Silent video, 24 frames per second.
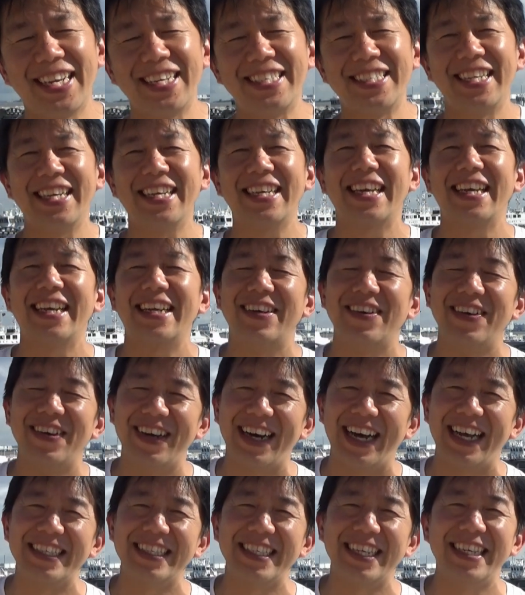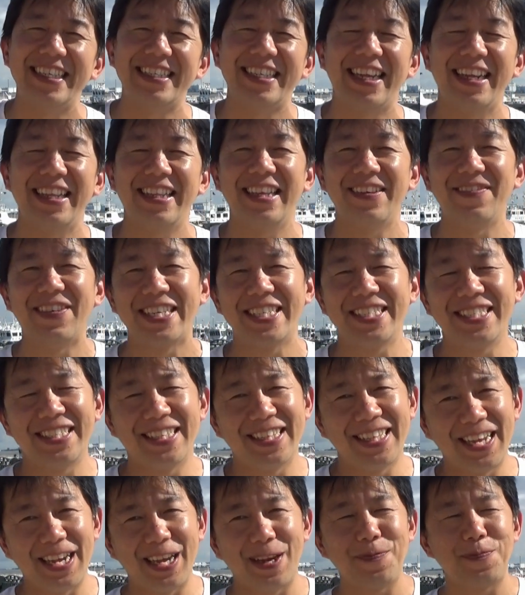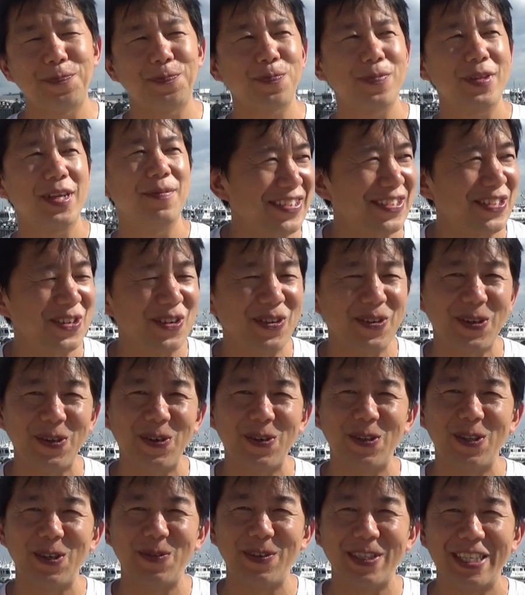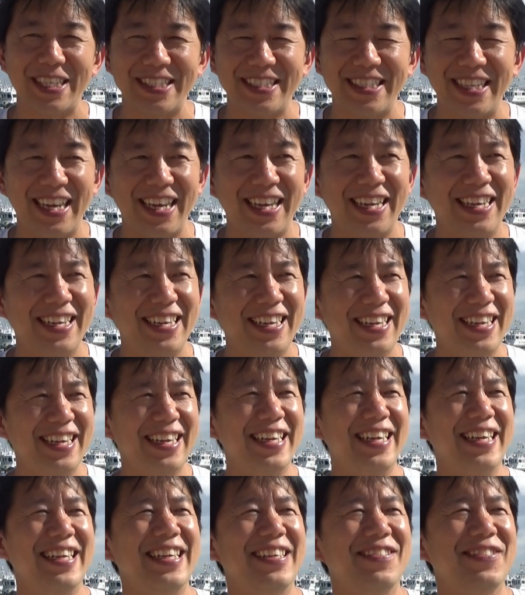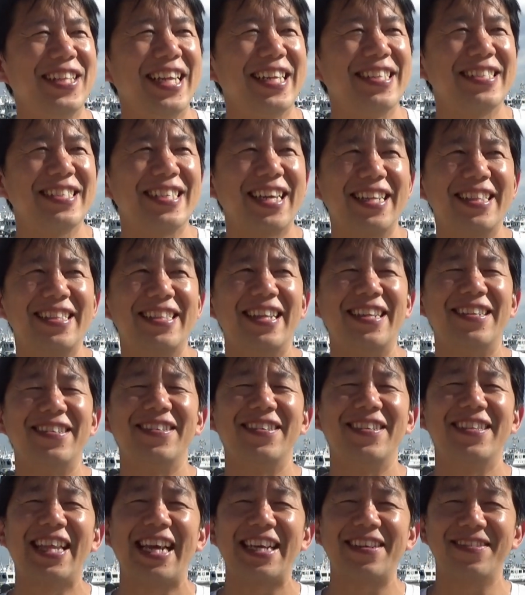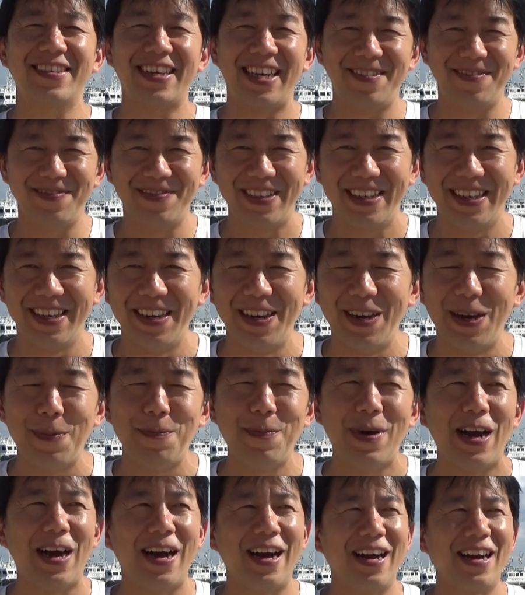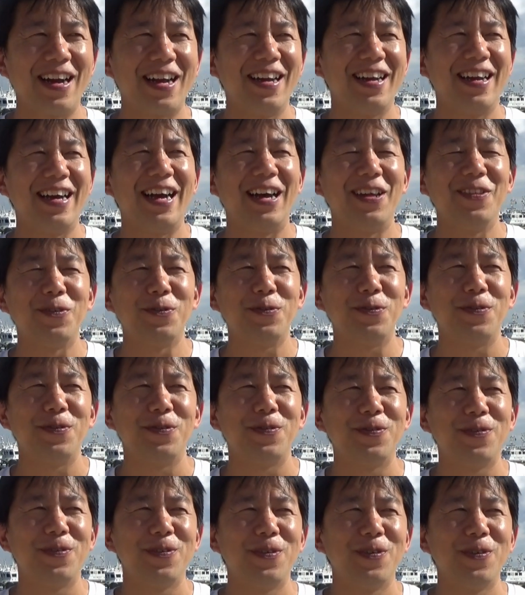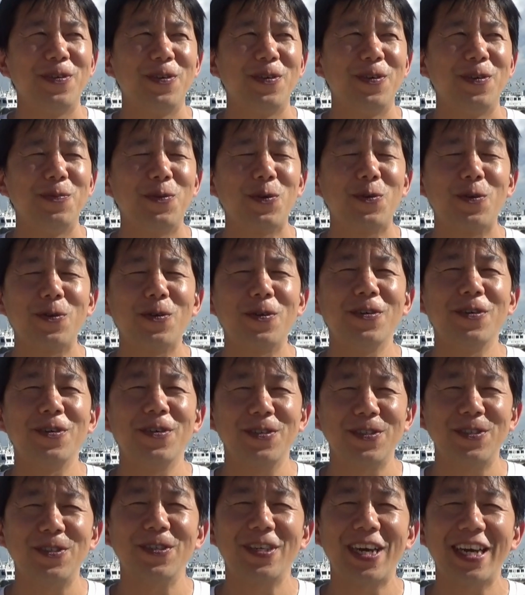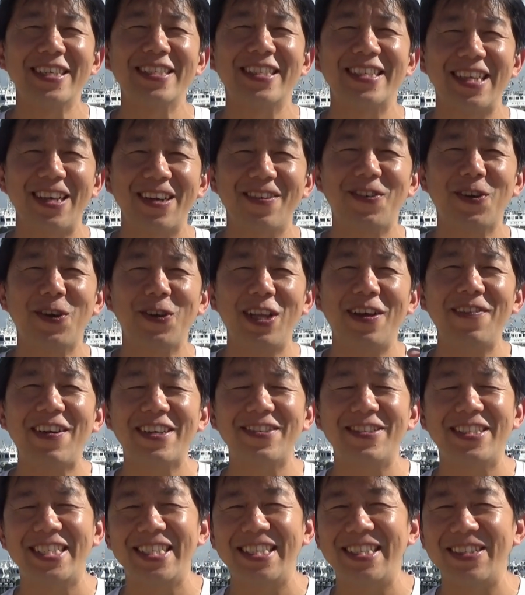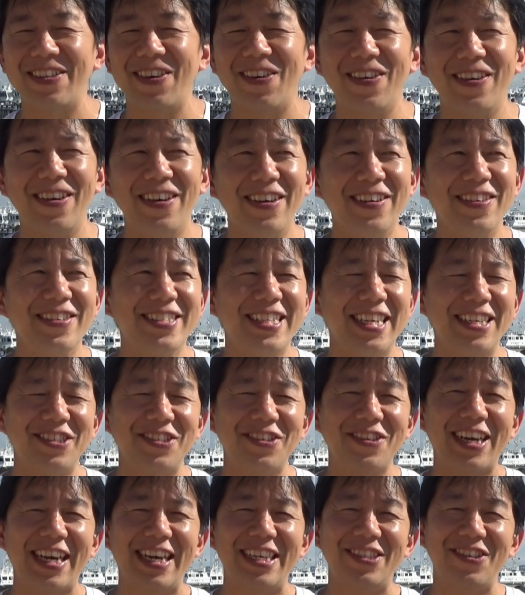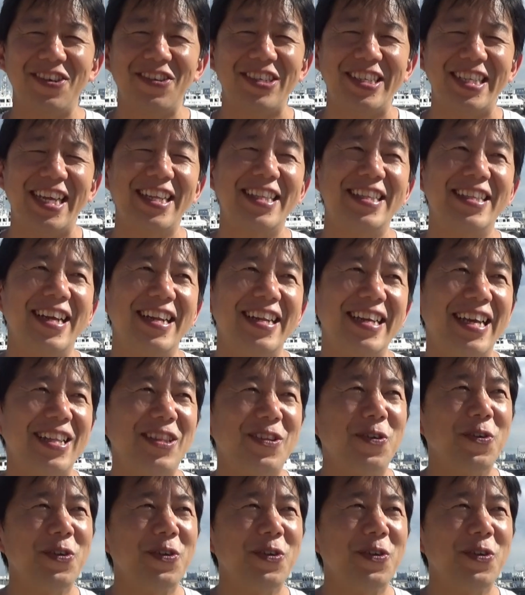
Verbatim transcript: 事態宣言を発令されてまして、東京都もですね、普段使っている体育館、もうここ数ヶ月ね、コロナワクチンの接種会場になったり、あ